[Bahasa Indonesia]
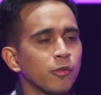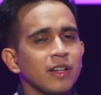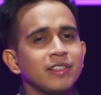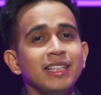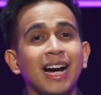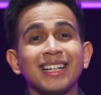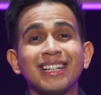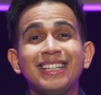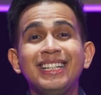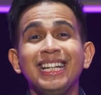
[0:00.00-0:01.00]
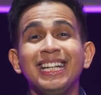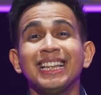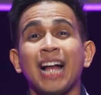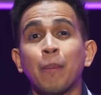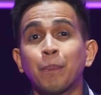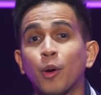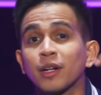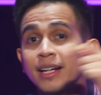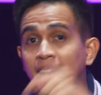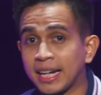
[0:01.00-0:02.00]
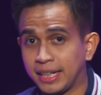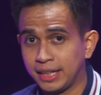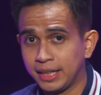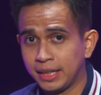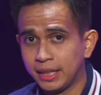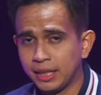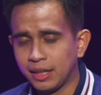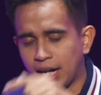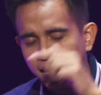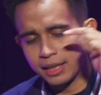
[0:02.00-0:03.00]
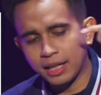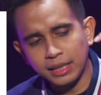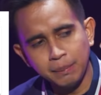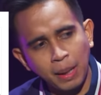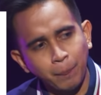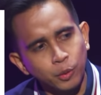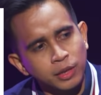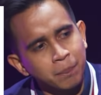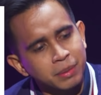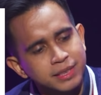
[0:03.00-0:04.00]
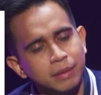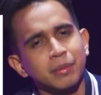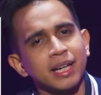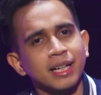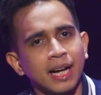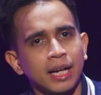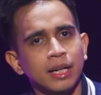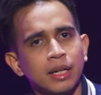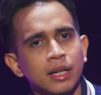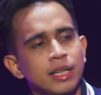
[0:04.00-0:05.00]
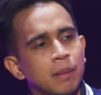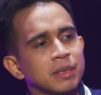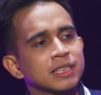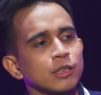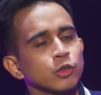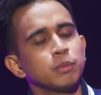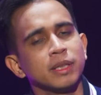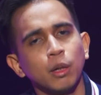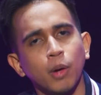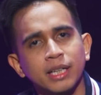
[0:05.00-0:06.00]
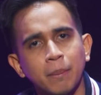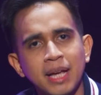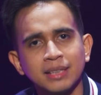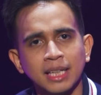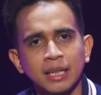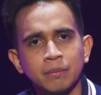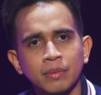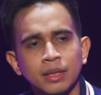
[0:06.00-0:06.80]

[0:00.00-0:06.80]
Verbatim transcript: profesi yang dilaporkan adalah 56% mereka yang berstatus sebagai warga biasa